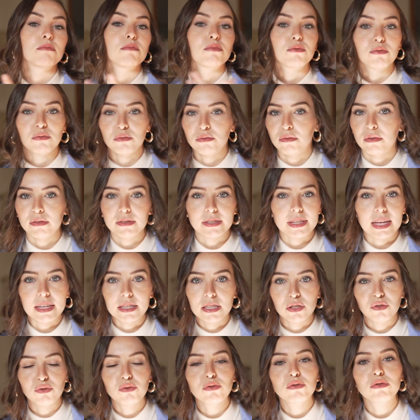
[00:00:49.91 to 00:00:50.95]
Bon, ça,
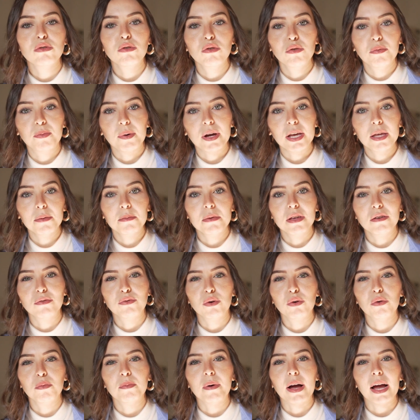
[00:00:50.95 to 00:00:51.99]
c'est juste le prix, mais il
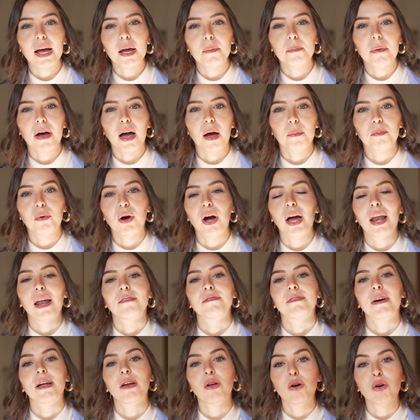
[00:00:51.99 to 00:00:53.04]
faut comparer par rapport à la
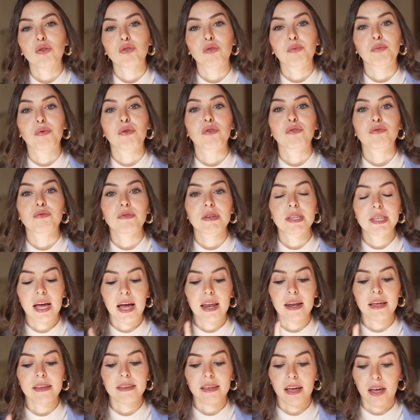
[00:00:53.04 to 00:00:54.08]
valeur de produit qu'il y
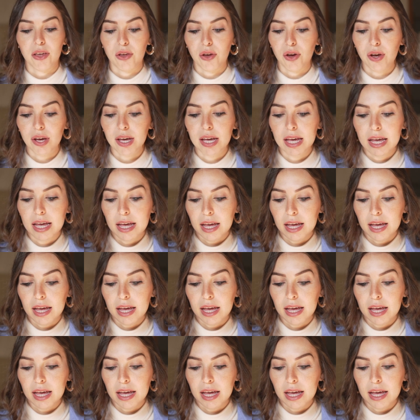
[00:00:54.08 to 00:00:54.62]
a à l'intérieur.